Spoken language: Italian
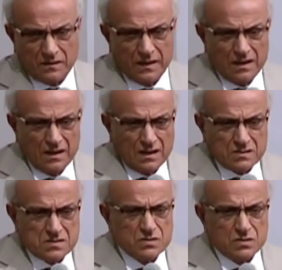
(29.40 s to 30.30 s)
Ci
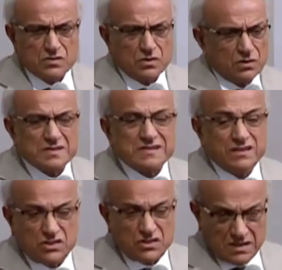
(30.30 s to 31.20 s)
sono solo 16
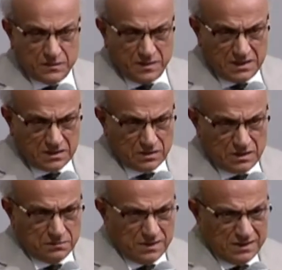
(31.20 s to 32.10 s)
capitoli,
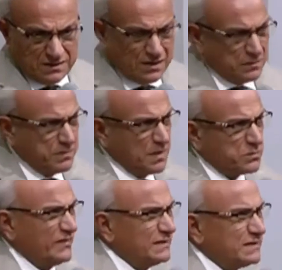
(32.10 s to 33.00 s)
mentre ne abbiamo
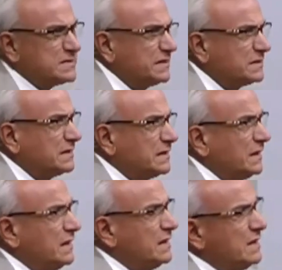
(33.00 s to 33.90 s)
27
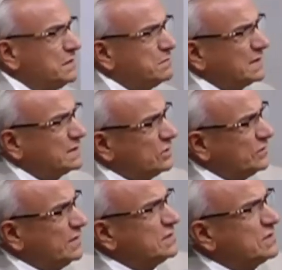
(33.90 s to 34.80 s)
in Matteo,
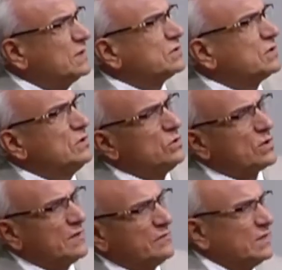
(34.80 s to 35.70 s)
24 in Luca e
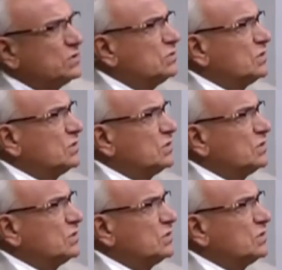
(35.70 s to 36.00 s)
21 in